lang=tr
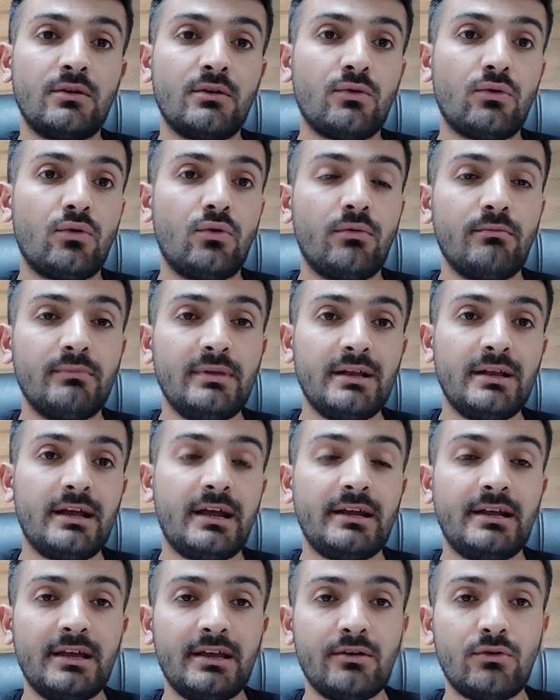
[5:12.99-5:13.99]
10
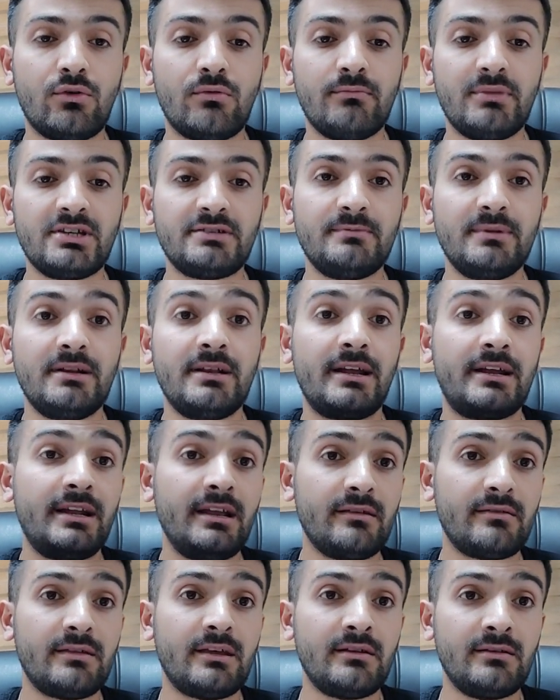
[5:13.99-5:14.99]
binlerde, 15
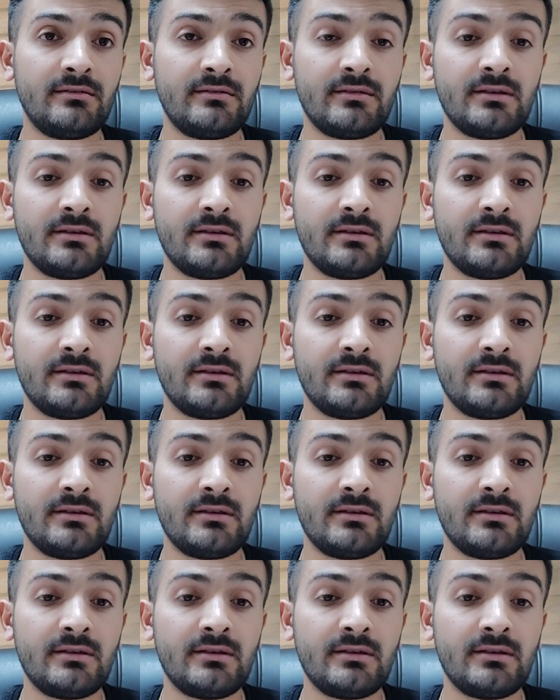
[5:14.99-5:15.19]
binlerdeyseniz